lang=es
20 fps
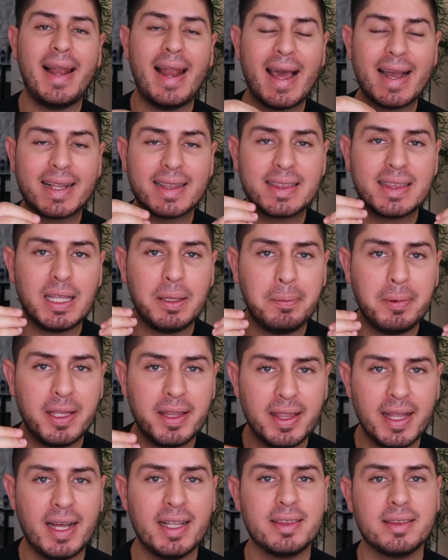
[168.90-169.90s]
la
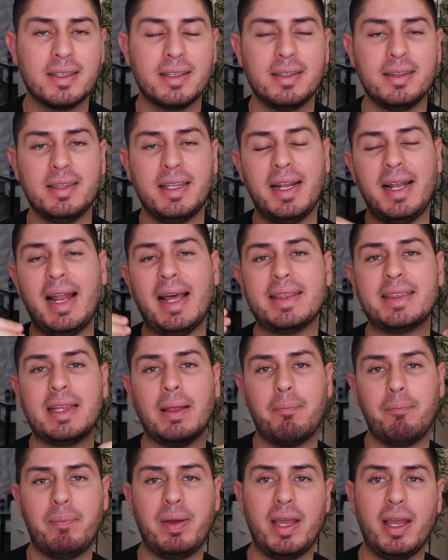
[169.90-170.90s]
actividad del
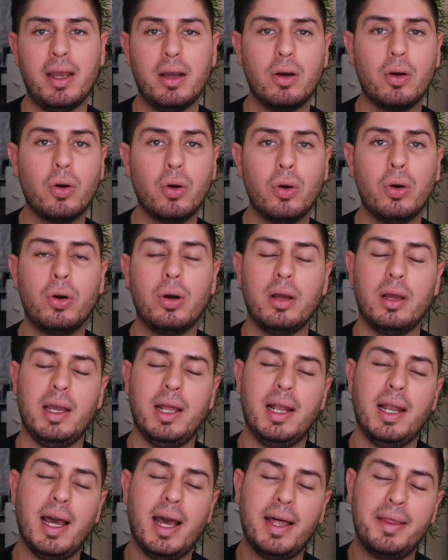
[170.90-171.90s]
ATP o
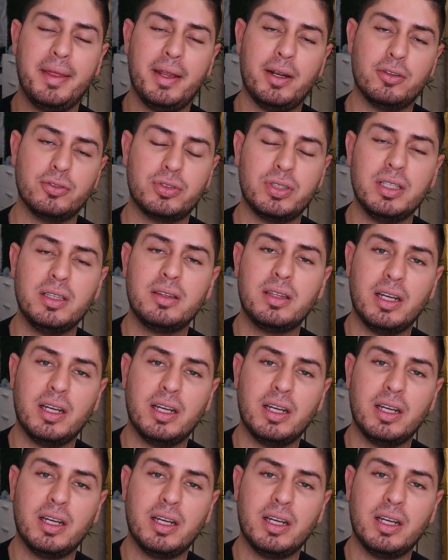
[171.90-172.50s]
el adenosín